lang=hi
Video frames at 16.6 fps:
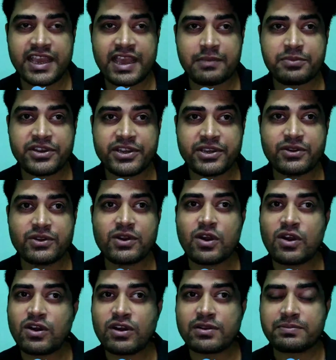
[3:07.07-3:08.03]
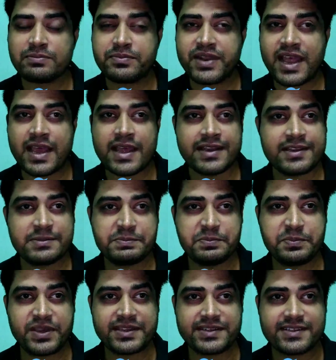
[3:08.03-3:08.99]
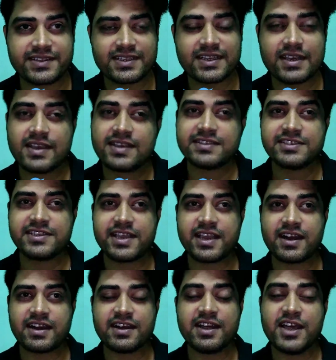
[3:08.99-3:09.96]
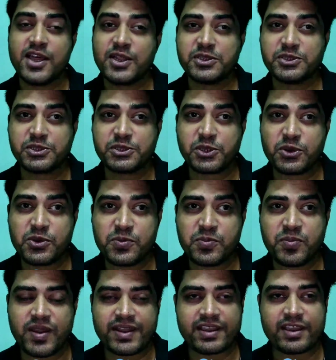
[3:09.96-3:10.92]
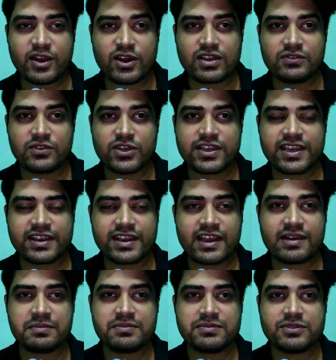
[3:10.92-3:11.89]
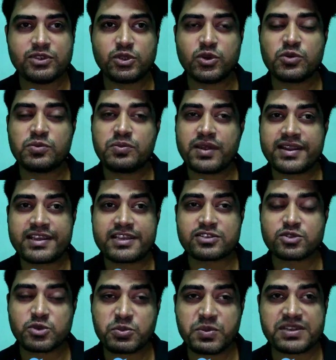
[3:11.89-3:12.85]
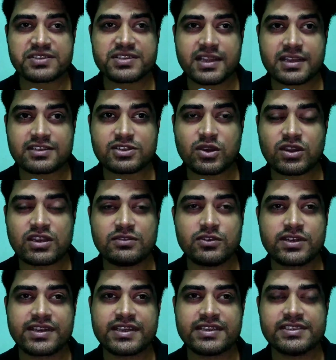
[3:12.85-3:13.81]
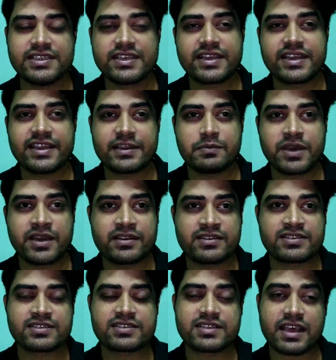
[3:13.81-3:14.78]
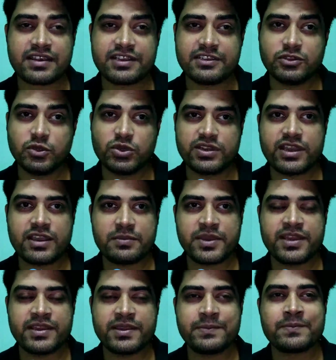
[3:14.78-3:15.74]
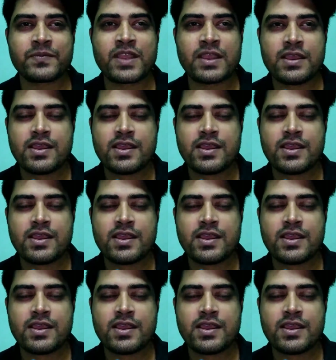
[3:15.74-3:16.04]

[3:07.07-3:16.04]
डिकैप्रियो और ब्रैड पिट जी हाँ दो बड़े हॉलीवुड के नाम दो बड़े सुपरस्टार्स हॉलीवुड के जिनके एडमायरर्स सारी दुनिया में हैं